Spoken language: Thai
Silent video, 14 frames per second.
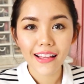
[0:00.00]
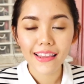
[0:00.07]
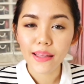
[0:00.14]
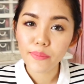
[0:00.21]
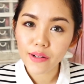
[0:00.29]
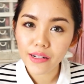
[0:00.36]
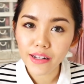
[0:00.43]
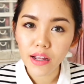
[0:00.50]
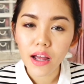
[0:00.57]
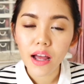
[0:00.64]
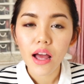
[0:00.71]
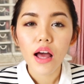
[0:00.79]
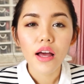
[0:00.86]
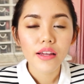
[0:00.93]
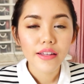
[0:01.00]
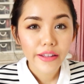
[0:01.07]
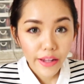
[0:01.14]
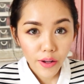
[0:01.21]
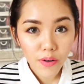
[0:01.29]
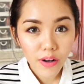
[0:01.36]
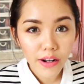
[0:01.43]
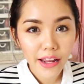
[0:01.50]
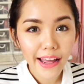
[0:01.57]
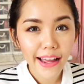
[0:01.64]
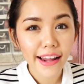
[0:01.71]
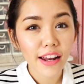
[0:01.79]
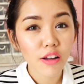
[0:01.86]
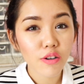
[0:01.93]
แล้วมาถึงคิ้วแล้วนะ
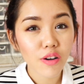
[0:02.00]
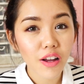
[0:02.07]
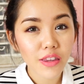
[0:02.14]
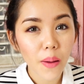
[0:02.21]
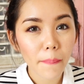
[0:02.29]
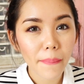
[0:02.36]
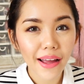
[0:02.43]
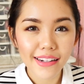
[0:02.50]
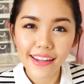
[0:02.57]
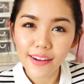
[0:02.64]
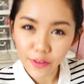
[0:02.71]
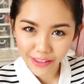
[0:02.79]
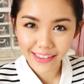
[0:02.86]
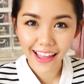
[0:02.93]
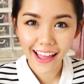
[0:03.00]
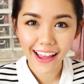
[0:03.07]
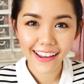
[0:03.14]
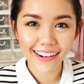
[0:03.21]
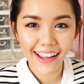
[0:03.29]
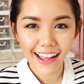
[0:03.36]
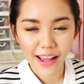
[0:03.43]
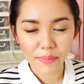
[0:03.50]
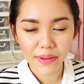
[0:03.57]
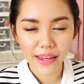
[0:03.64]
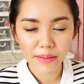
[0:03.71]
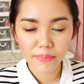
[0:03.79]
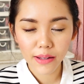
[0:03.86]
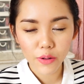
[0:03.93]
คะเราก็ต้องมาที่ขนตากันค่ะพี
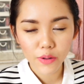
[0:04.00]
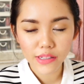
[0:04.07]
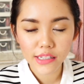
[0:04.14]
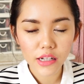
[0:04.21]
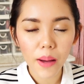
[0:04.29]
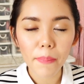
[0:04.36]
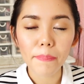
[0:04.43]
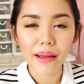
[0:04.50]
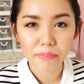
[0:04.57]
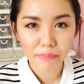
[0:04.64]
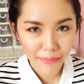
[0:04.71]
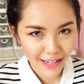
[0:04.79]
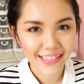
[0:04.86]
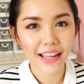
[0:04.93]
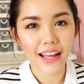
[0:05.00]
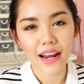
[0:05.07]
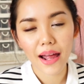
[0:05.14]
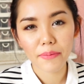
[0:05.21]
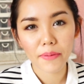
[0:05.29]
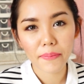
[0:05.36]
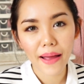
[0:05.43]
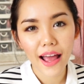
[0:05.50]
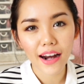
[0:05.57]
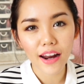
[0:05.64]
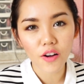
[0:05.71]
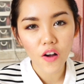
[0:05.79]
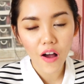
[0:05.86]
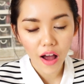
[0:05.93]
ทเป็นคนที่ชอบปัดมาสคาร่ามากๆ
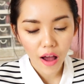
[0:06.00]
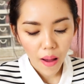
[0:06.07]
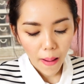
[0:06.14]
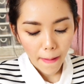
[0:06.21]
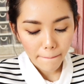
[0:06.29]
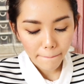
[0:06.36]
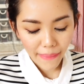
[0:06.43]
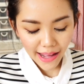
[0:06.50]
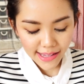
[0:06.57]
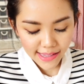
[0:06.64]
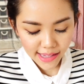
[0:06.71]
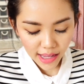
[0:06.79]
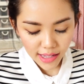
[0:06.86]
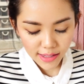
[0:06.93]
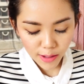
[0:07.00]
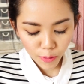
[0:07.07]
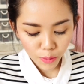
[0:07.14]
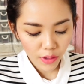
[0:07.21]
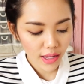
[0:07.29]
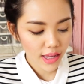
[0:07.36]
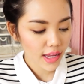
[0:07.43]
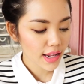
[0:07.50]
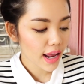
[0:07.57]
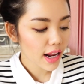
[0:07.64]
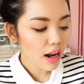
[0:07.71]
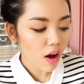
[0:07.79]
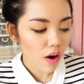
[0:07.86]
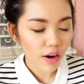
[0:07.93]
แล้วก็ไปเจอเจ้าตัวนี้ได้
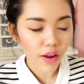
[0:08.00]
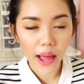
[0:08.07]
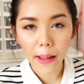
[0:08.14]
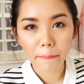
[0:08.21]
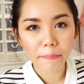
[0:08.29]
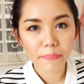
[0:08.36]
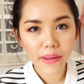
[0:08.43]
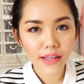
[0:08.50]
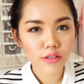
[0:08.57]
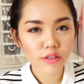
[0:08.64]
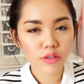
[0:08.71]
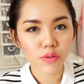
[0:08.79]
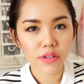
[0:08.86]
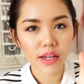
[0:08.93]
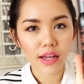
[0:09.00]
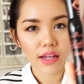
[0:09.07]
ลองแล้วแฮปปี้สุดๆนะ